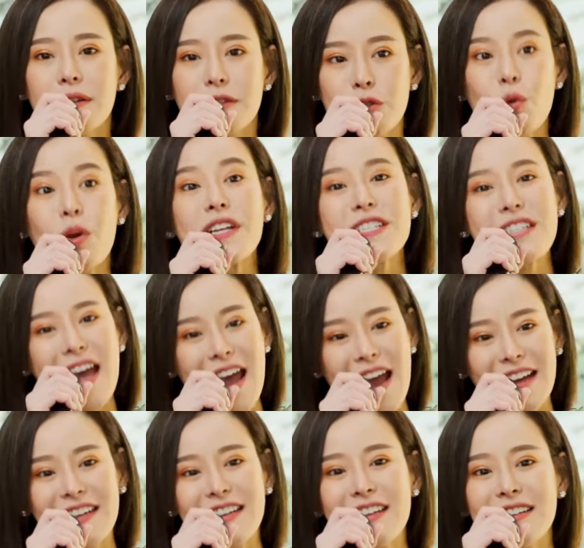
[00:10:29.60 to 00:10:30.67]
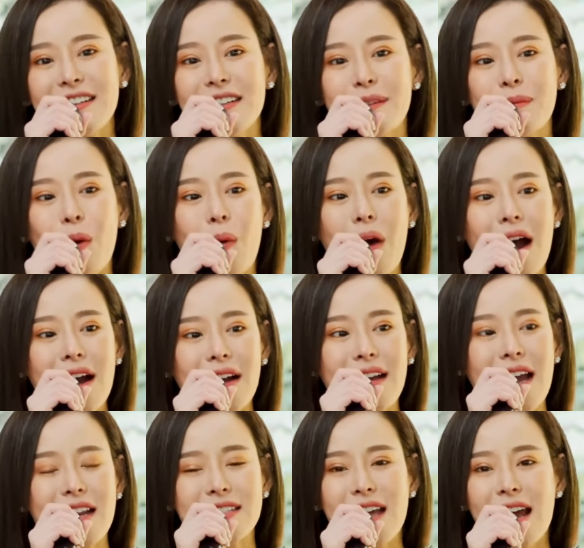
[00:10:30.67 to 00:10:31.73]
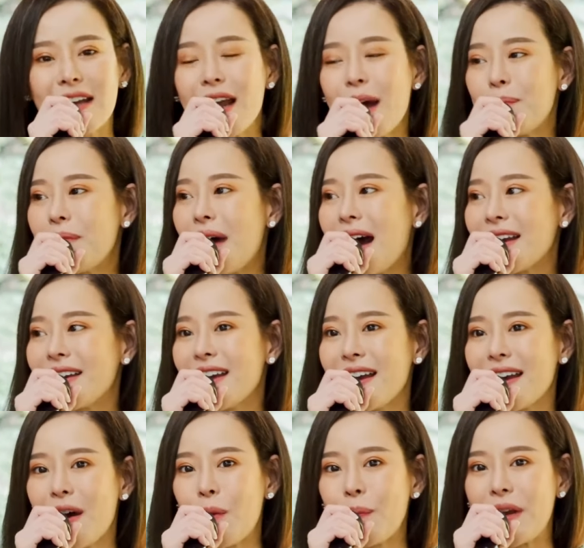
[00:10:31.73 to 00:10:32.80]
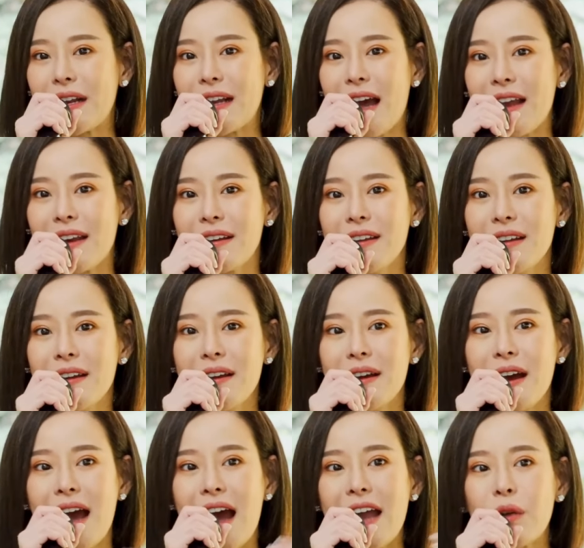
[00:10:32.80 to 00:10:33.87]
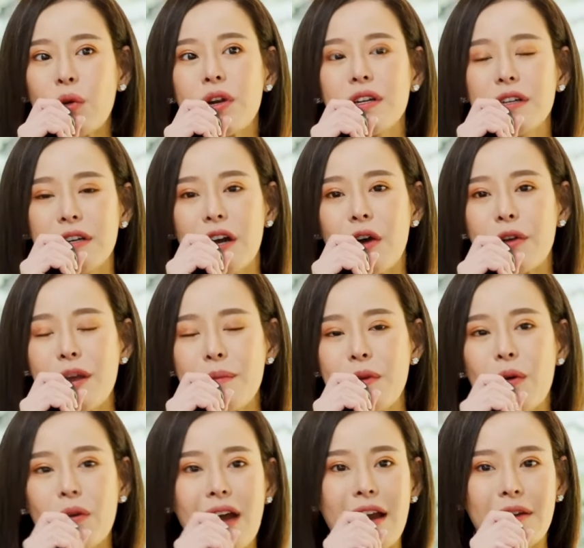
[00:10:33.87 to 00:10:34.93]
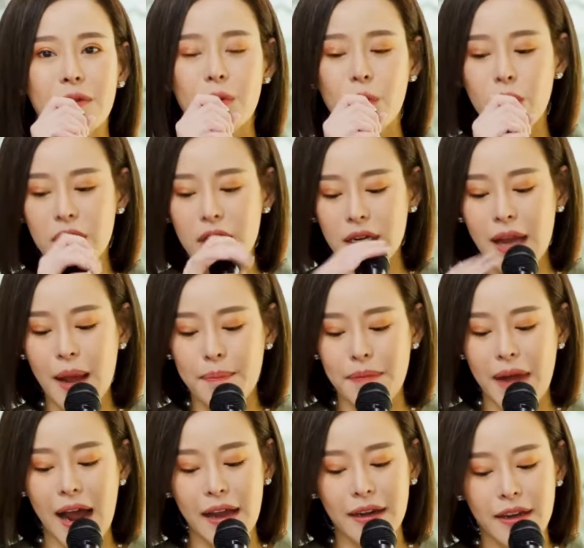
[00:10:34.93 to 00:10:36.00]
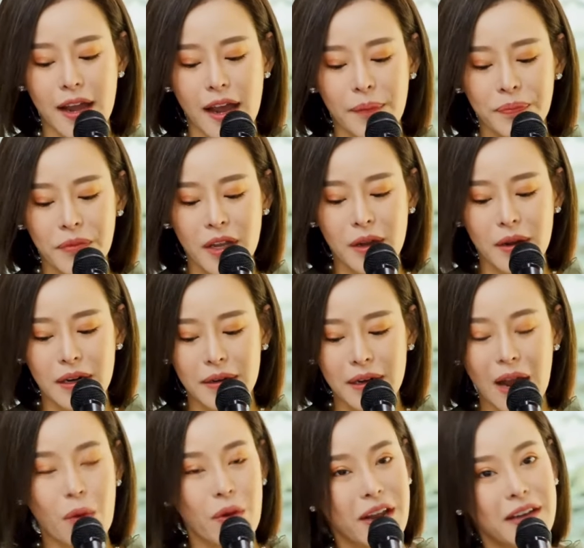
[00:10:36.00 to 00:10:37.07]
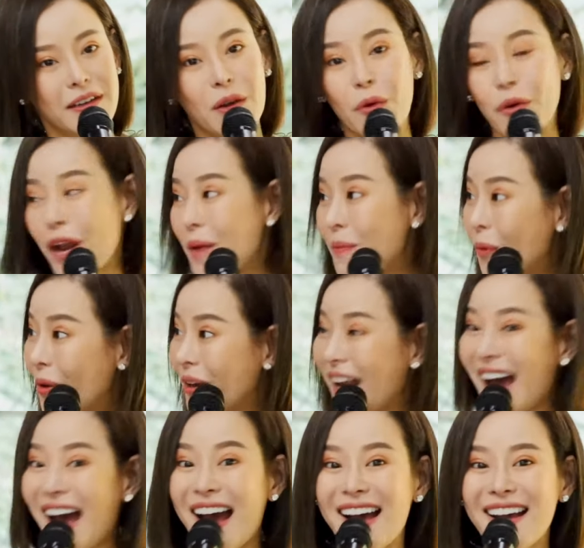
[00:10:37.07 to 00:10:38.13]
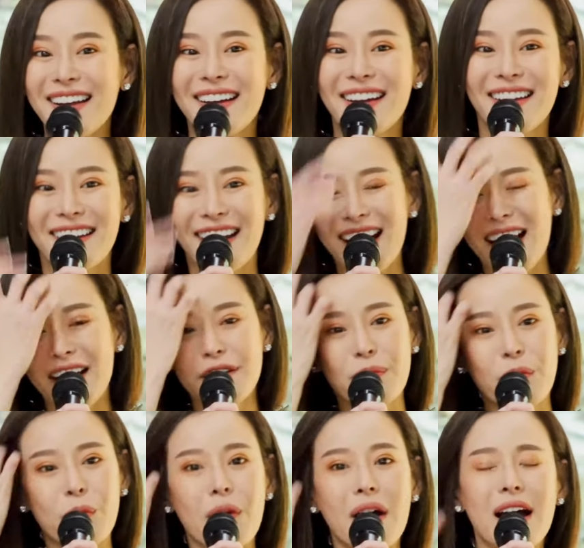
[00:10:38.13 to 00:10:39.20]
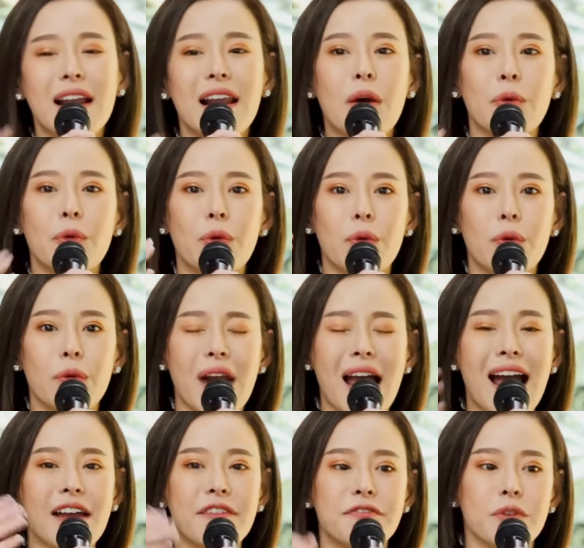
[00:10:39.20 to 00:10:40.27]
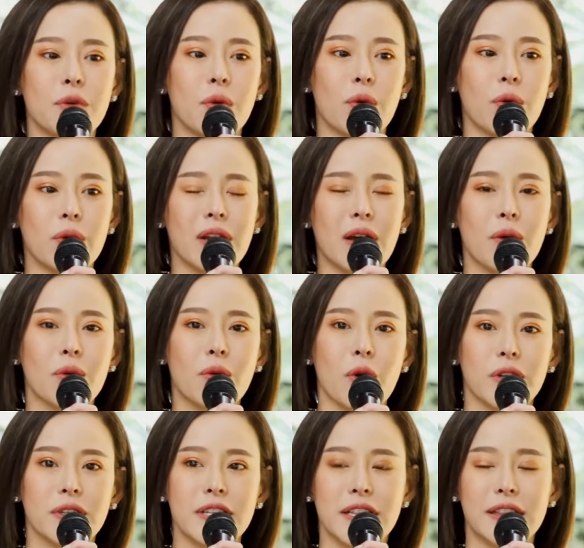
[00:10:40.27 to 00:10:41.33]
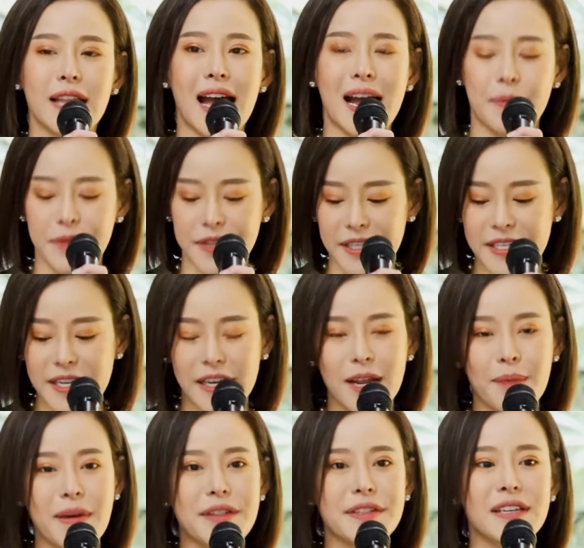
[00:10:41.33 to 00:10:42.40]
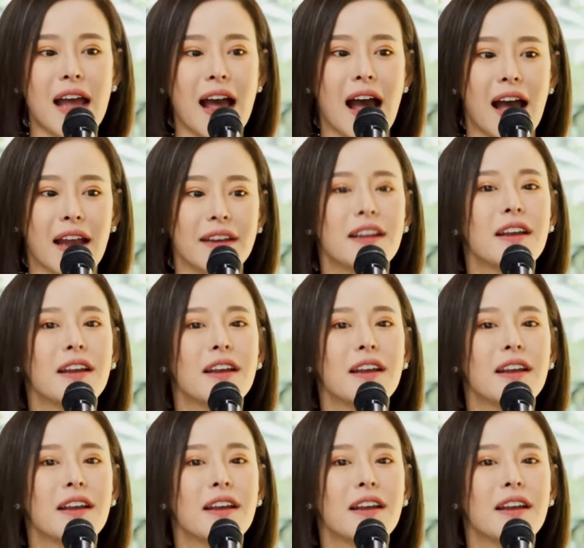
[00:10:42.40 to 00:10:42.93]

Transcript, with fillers: ช่วยแชร์กันนิดนึงเพราะว่าการแชร์ธรรมะเนี่ยเราเป็นการให้คนอื่นเขาได้มีโอกาสรู้เรื่องธรรมะเนี่ยเราเองเราก็ได้บุญนะนะคะสมมติว่าเราดูไลฟ์อยู่เรากดติดตามเสถียรธรรมสถาน